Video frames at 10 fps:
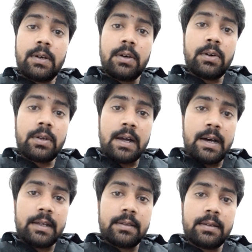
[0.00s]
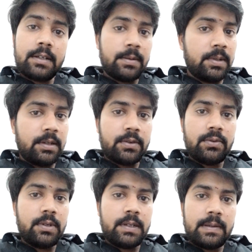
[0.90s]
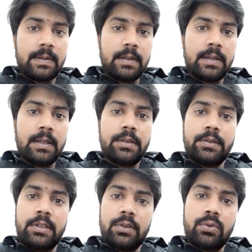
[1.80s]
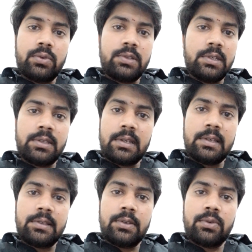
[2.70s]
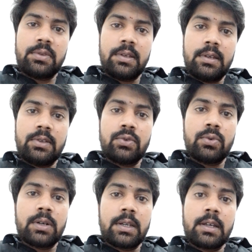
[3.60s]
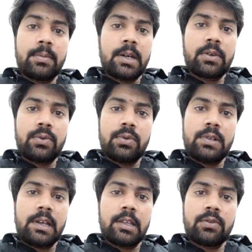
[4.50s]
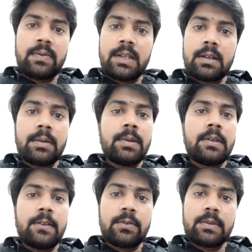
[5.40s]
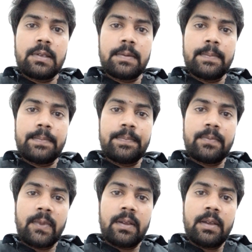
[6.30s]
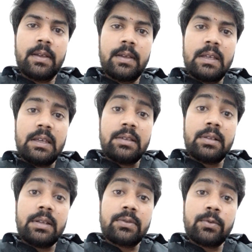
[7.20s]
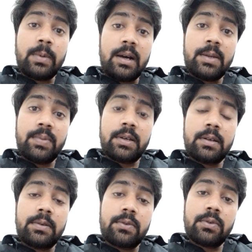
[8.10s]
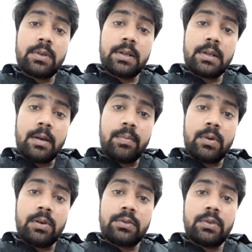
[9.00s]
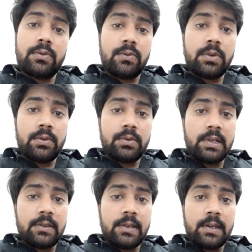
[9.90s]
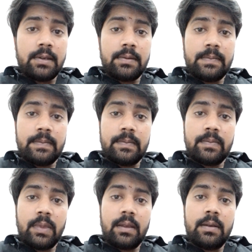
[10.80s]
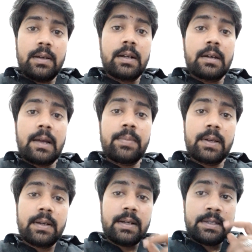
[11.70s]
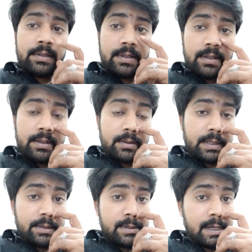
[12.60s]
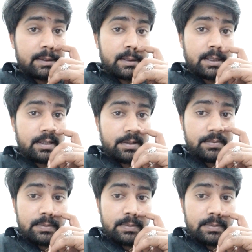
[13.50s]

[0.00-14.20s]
और हाथ कभी ना खुले ये दो चीज़ें ऐसी होती हैं जो अगर एक बार खुल जाएं तो फिर कभी नहीं रुकती इसलिए ज़ुबान पे कंट्रोल करना बहुत ज़रूरी हो जाता है अगर आप एक अच्छे रिश्ता चाहते हैं तब